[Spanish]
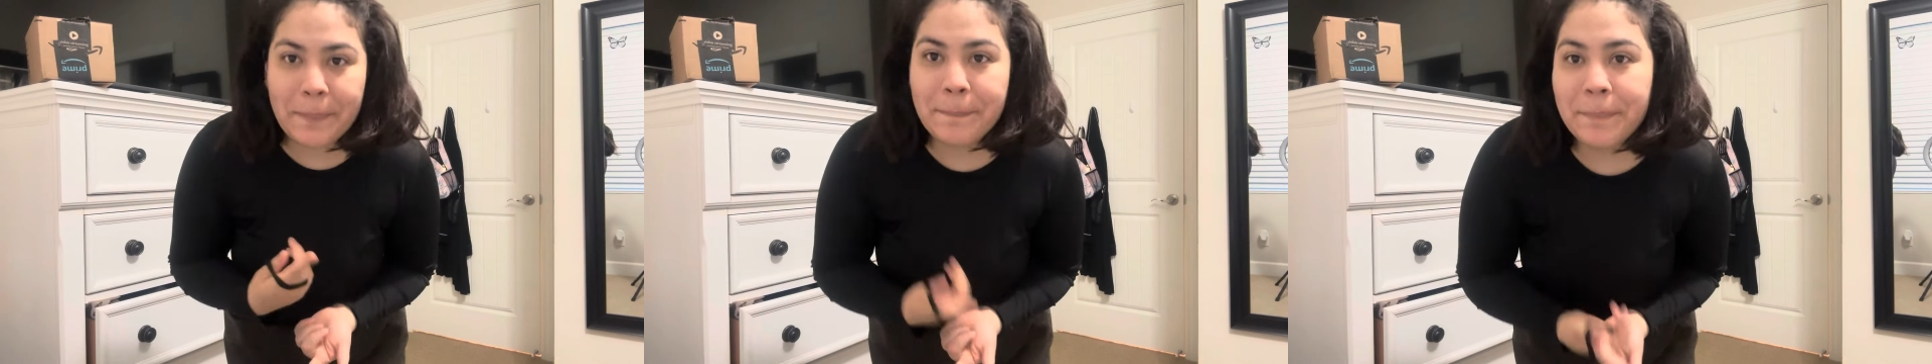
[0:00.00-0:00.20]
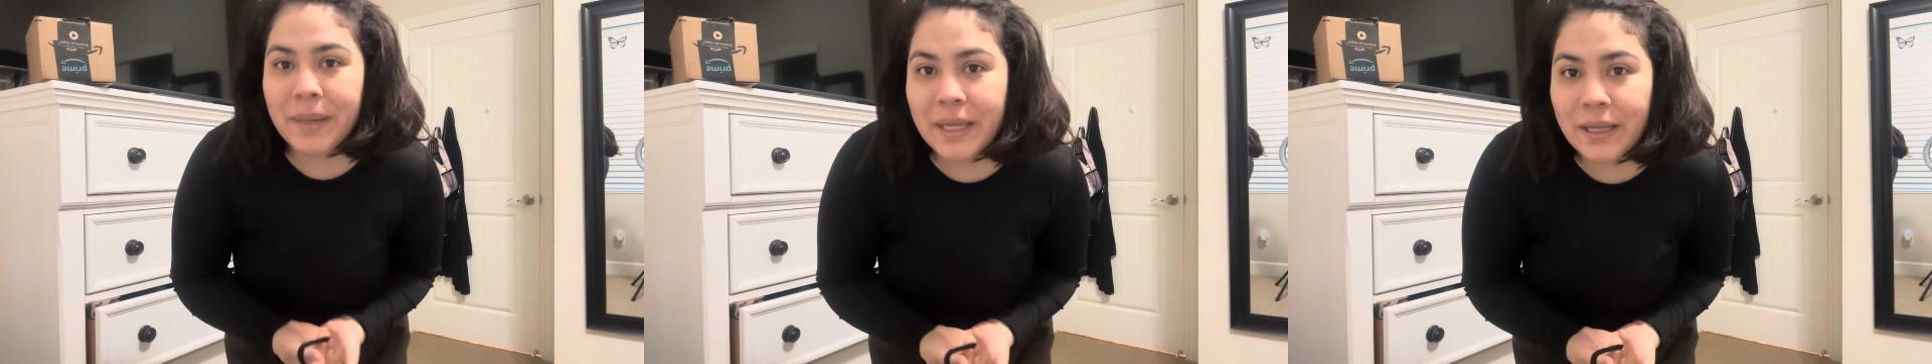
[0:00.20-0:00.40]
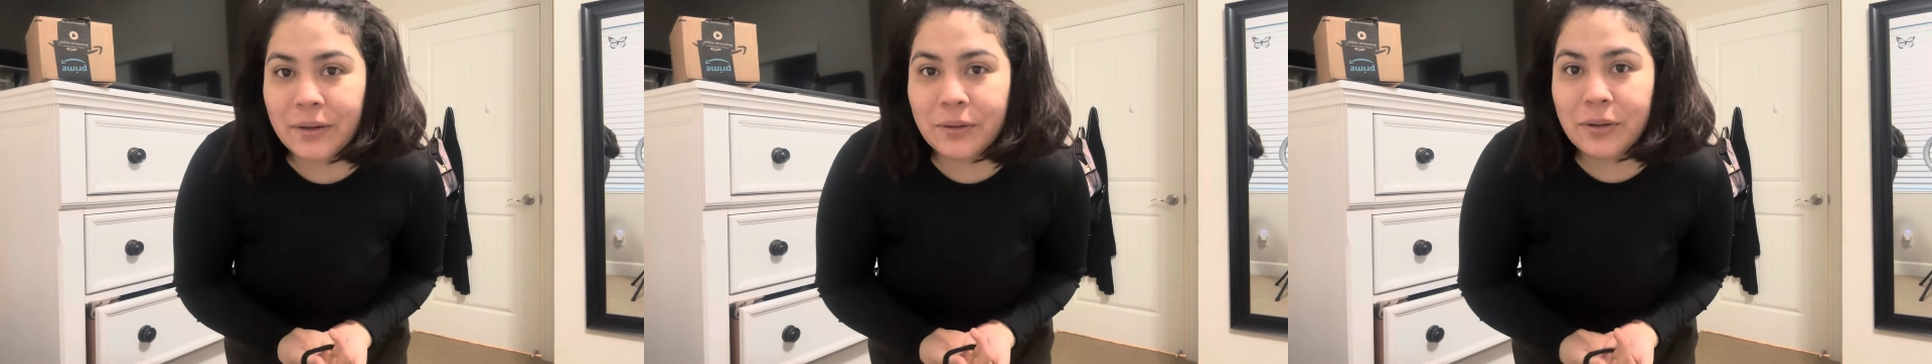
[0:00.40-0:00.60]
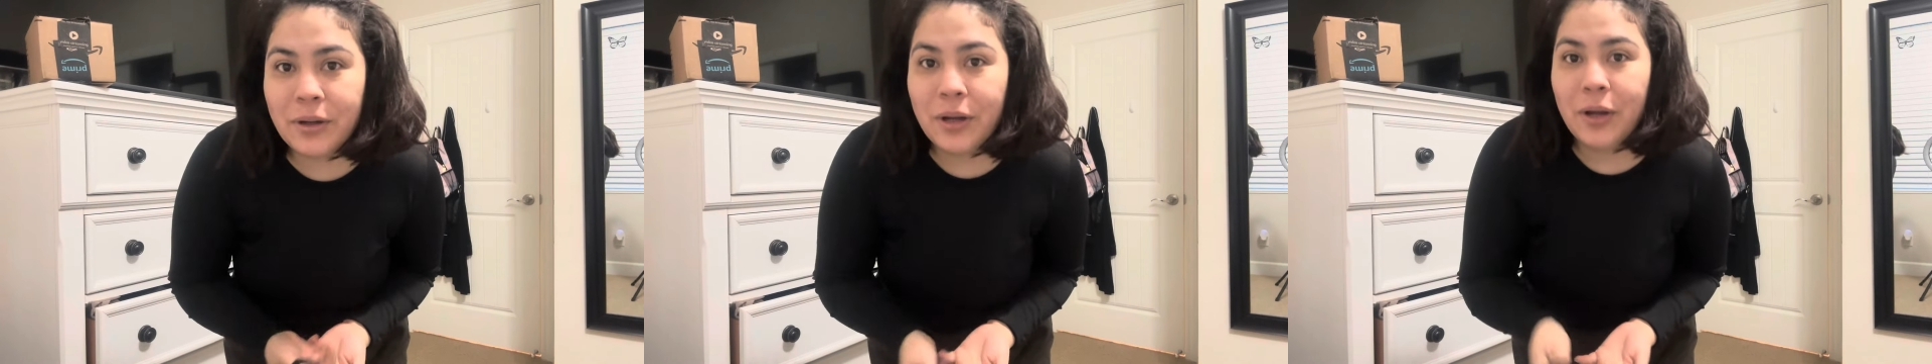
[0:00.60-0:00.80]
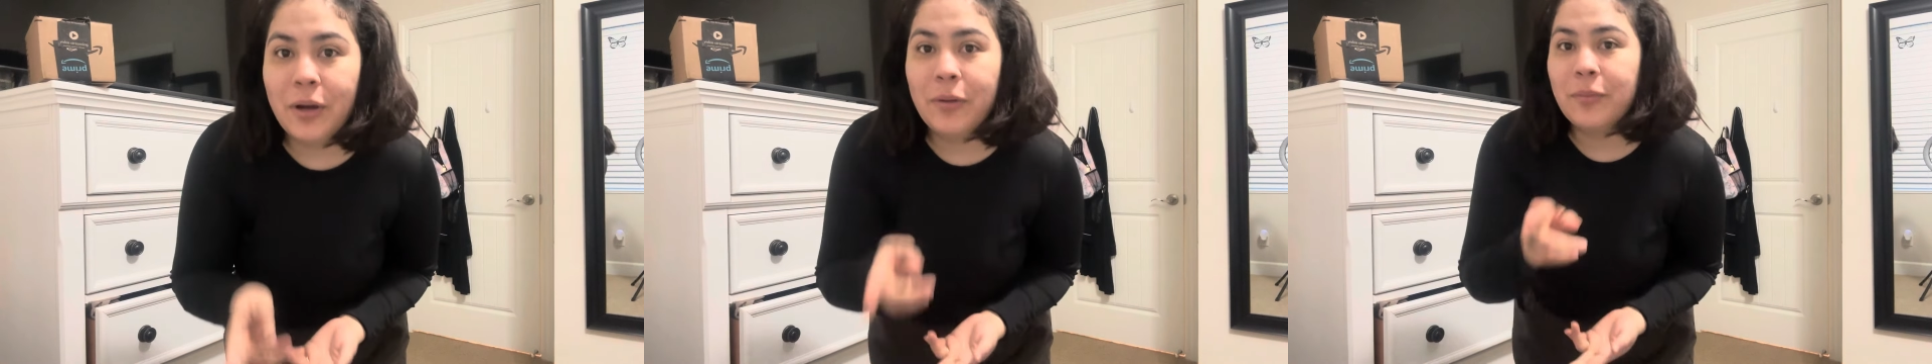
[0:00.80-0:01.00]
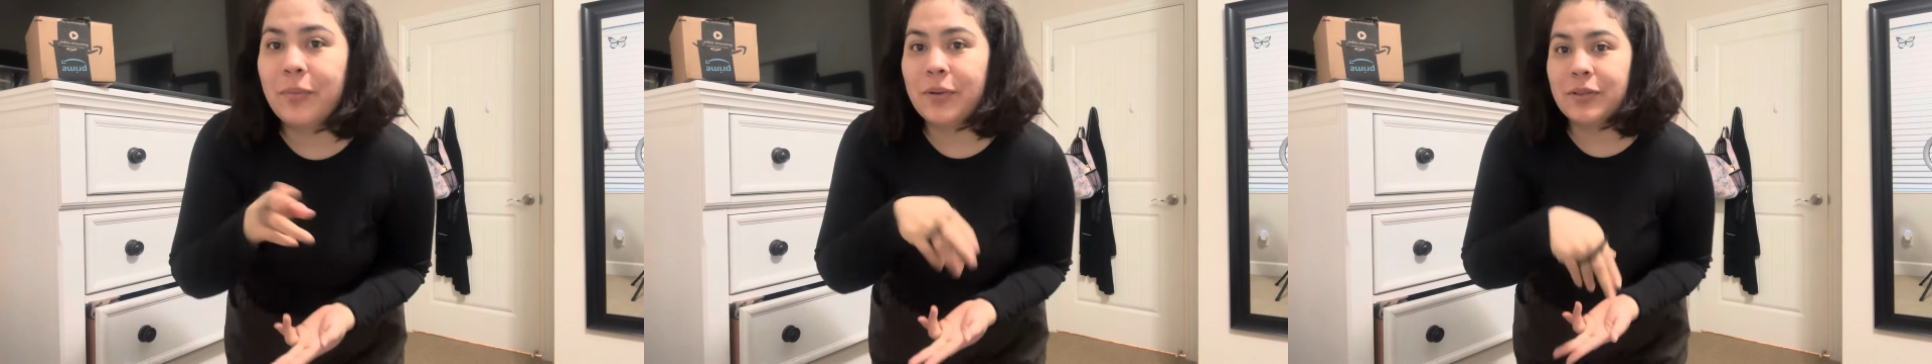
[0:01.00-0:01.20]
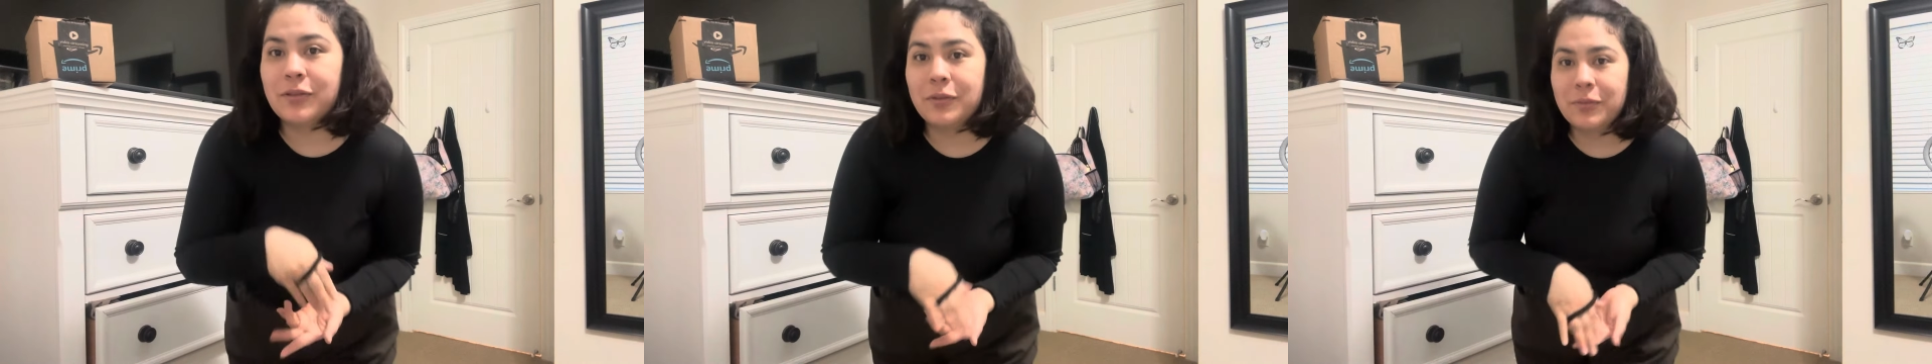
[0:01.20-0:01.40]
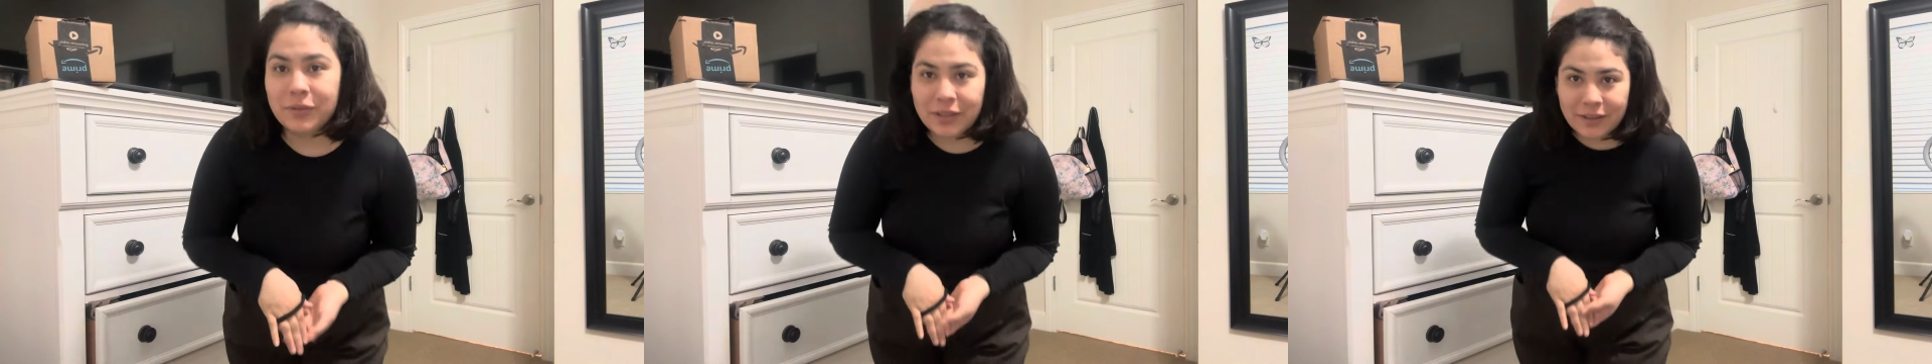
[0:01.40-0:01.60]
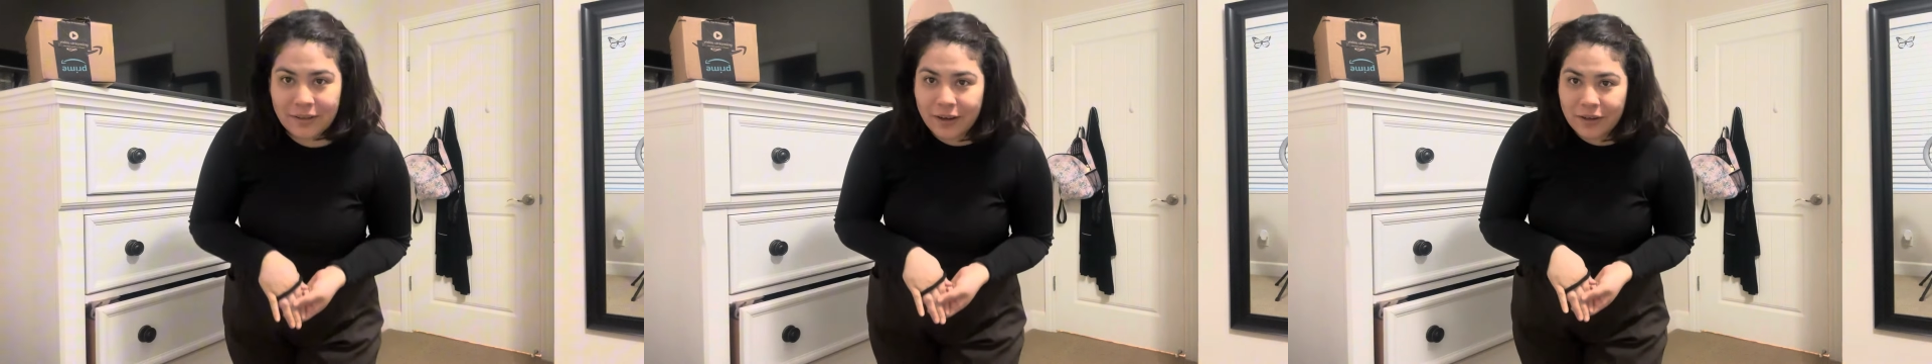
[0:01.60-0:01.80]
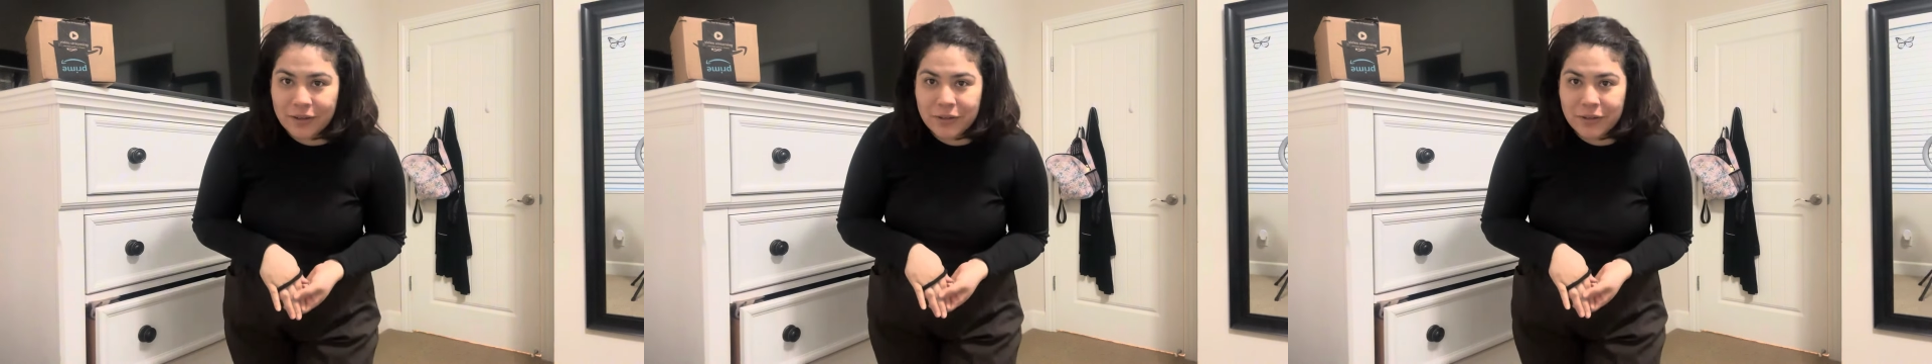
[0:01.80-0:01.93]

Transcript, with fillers: pero pues como trabajo